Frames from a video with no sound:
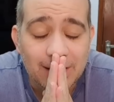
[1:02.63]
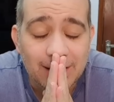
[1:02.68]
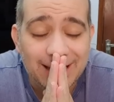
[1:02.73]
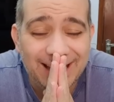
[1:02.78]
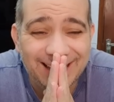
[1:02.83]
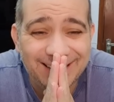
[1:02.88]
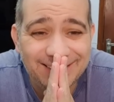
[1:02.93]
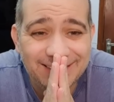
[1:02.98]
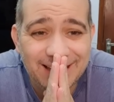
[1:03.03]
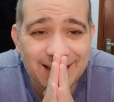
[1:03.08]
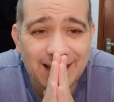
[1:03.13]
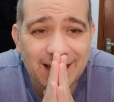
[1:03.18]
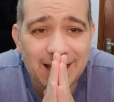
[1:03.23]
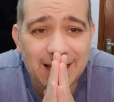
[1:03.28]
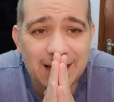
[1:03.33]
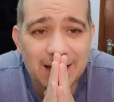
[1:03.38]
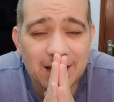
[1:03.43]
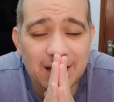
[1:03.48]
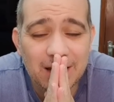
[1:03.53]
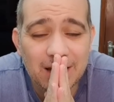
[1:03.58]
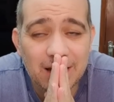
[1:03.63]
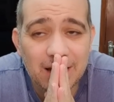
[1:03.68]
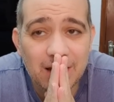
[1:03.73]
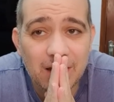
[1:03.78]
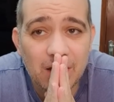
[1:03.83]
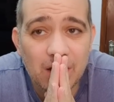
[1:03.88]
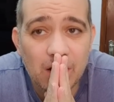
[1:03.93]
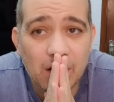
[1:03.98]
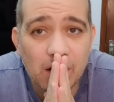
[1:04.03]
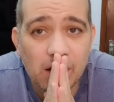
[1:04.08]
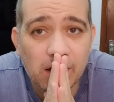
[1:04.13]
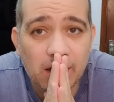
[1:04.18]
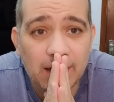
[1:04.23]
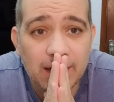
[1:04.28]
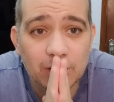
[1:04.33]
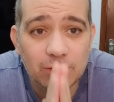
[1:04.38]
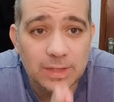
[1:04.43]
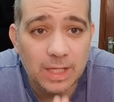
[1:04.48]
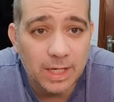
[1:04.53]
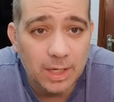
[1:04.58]
que esté, que
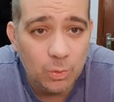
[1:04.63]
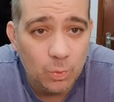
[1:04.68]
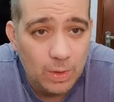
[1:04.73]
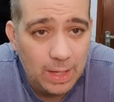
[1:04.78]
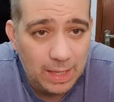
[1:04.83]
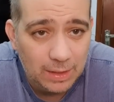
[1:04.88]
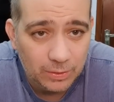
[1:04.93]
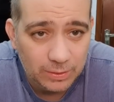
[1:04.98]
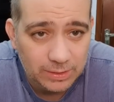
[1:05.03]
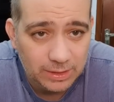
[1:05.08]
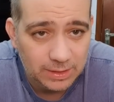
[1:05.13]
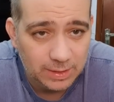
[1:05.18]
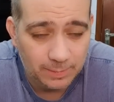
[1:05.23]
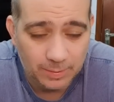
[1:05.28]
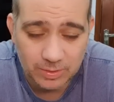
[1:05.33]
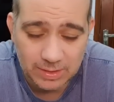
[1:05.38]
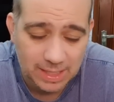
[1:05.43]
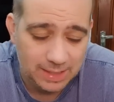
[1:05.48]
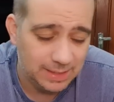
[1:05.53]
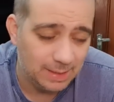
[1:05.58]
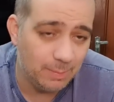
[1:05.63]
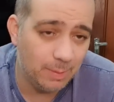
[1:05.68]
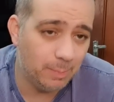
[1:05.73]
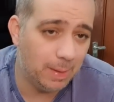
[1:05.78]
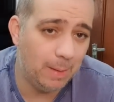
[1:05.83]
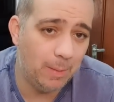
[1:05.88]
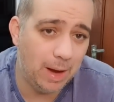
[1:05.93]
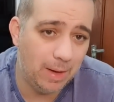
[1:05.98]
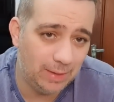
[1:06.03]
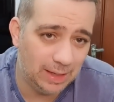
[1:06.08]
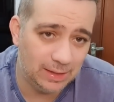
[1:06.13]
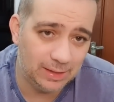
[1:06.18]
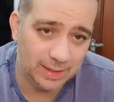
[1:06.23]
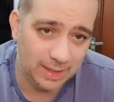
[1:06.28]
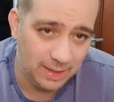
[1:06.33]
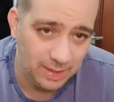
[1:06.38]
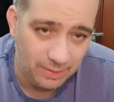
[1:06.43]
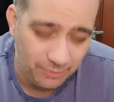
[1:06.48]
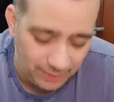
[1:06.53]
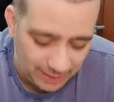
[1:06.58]
no esté regulado este O sea, estamos, vamos a hablar
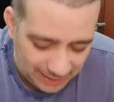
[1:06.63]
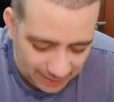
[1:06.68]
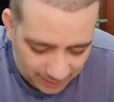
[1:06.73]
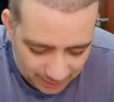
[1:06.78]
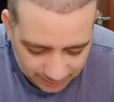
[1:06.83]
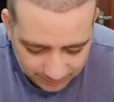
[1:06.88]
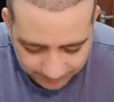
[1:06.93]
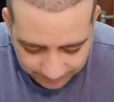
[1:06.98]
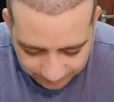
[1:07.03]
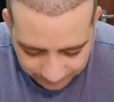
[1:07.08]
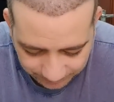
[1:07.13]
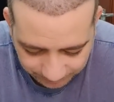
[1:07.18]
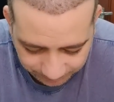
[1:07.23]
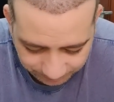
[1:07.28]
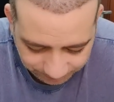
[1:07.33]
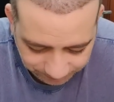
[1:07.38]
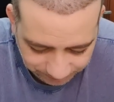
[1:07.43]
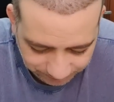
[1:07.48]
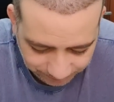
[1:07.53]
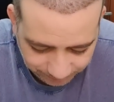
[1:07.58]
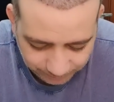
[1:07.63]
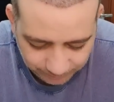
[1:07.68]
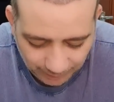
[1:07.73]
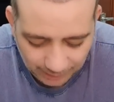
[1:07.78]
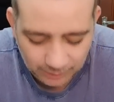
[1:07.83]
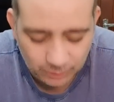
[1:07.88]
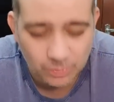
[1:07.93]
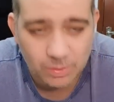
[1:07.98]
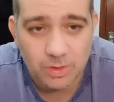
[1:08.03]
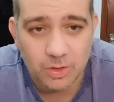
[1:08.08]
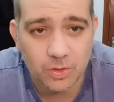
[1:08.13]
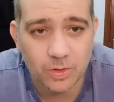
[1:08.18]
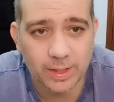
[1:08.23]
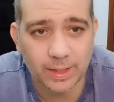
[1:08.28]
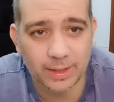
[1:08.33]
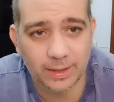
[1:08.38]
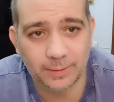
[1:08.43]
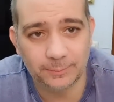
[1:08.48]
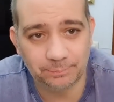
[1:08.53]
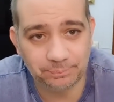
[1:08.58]
de Rafa Nadal, ¿vale? Un tío
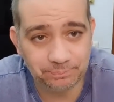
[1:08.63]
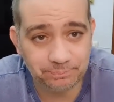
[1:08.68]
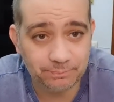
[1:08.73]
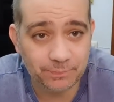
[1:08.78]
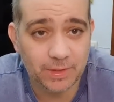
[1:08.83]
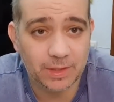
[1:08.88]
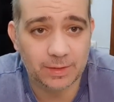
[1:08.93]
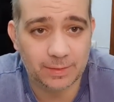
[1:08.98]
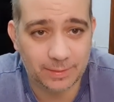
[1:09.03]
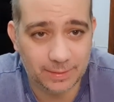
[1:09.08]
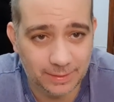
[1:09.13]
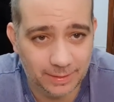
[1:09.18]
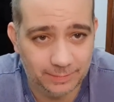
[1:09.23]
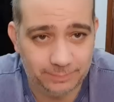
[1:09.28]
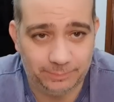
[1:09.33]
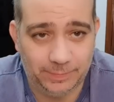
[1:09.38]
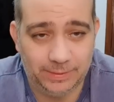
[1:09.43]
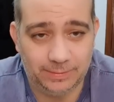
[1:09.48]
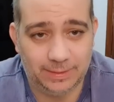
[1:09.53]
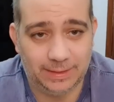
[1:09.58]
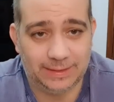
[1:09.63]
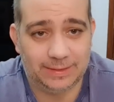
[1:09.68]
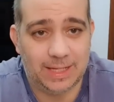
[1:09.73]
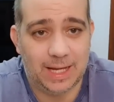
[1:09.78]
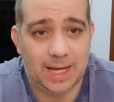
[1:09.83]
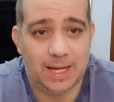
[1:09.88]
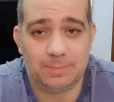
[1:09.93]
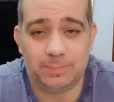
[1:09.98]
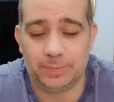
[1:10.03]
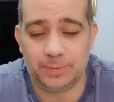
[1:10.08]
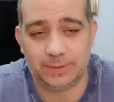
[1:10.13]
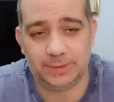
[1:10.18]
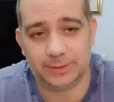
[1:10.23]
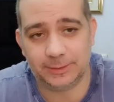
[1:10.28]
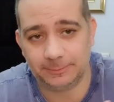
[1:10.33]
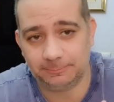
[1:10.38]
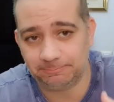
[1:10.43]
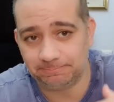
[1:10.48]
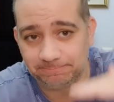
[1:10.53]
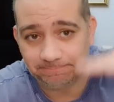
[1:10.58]
que, que, que está,
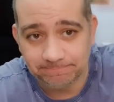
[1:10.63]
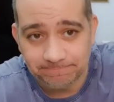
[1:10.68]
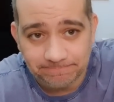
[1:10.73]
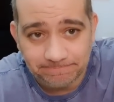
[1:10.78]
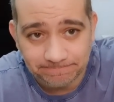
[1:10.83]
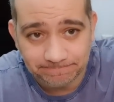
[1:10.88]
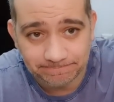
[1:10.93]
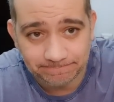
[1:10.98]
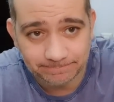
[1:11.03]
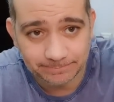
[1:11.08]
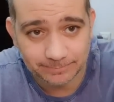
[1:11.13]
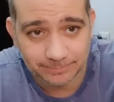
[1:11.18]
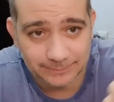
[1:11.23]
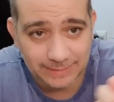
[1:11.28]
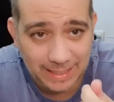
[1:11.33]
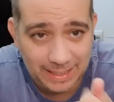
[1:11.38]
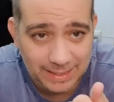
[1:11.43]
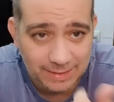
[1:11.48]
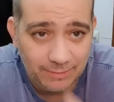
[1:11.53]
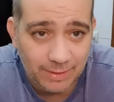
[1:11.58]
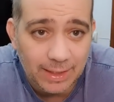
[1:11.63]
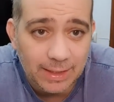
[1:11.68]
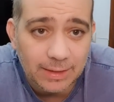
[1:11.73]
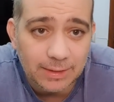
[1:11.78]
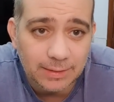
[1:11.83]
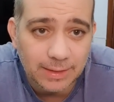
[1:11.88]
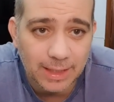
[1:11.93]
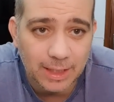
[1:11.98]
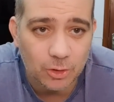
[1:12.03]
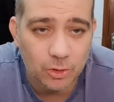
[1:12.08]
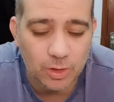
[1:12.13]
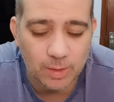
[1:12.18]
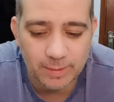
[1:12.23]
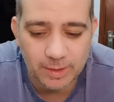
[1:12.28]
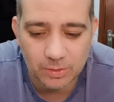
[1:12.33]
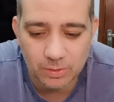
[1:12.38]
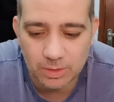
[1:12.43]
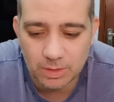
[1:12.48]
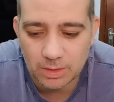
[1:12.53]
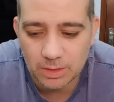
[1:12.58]
pues, a nivel
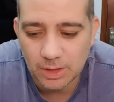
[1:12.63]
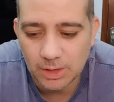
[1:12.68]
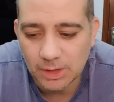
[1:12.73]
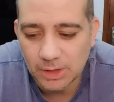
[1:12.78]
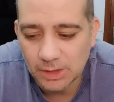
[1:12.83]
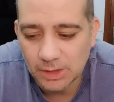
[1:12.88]
económico, ¿no?